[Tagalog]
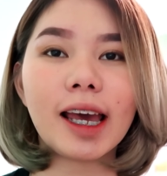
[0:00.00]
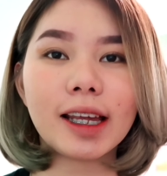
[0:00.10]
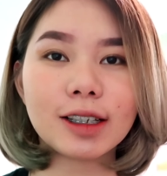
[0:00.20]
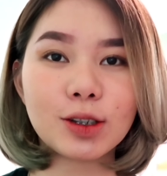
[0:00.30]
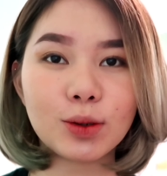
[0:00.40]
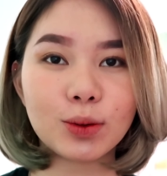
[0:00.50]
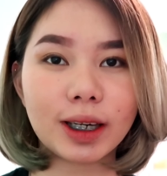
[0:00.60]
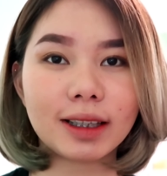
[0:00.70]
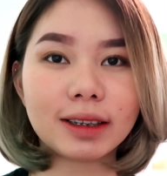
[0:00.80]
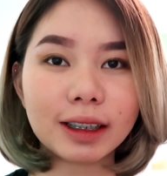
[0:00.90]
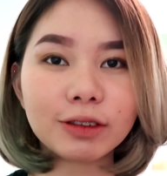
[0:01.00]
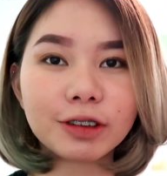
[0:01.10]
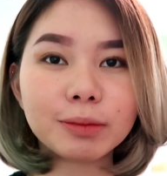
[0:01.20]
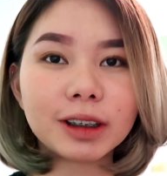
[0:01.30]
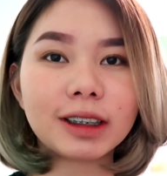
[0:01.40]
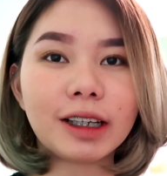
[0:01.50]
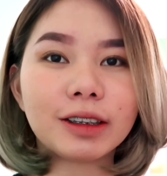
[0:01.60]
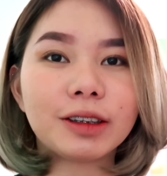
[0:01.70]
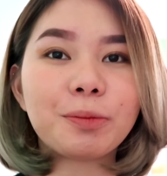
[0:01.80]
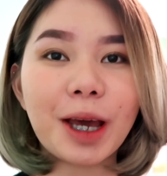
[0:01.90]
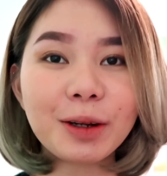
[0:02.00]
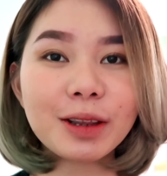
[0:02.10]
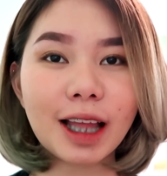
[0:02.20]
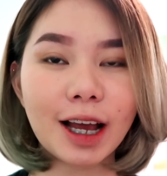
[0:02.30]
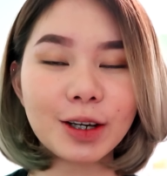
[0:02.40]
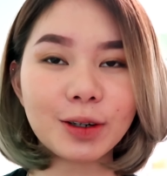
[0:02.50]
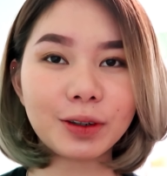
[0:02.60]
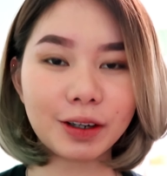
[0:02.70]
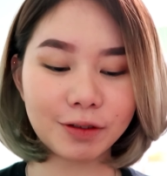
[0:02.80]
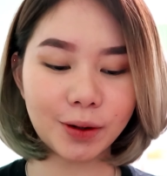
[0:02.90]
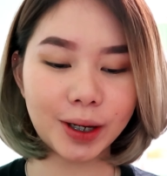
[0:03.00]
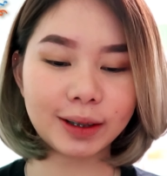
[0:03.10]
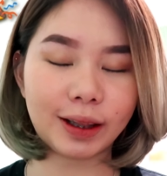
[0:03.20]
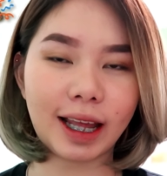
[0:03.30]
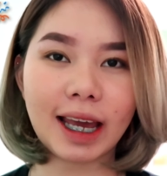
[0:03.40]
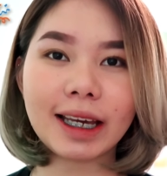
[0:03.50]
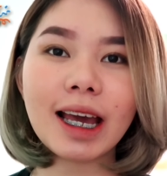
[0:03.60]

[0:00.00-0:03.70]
and as you can tell from the title, meron tayong giveaway today